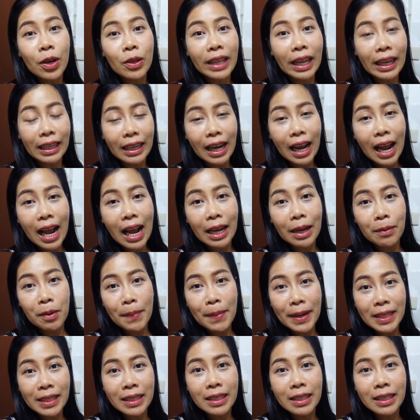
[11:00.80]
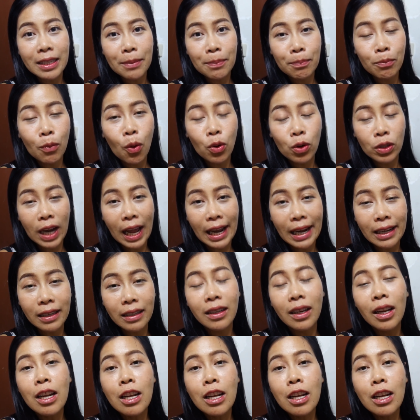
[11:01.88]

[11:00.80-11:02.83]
เราแต่งหน้ากันประมาณสิบโมงนั้น